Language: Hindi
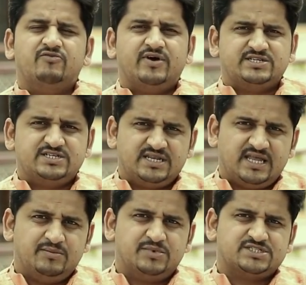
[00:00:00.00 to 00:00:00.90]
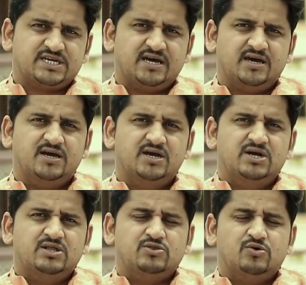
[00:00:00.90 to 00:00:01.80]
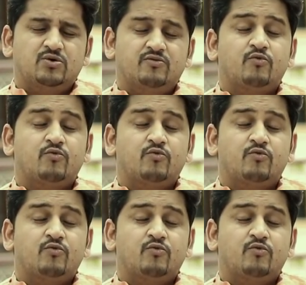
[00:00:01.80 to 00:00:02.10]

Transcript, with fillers: अफेक्शन नहीं बचा है तो